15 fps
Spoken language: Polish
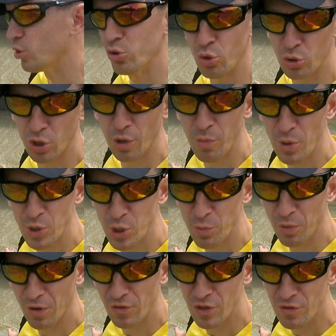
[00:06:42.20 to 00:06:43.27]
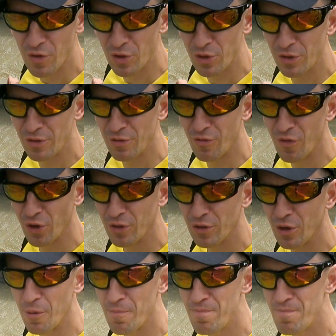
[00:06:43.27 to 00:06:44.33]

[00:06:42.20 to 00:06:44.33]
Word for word: Tutaj będzie prawdziwa dezynfekcja.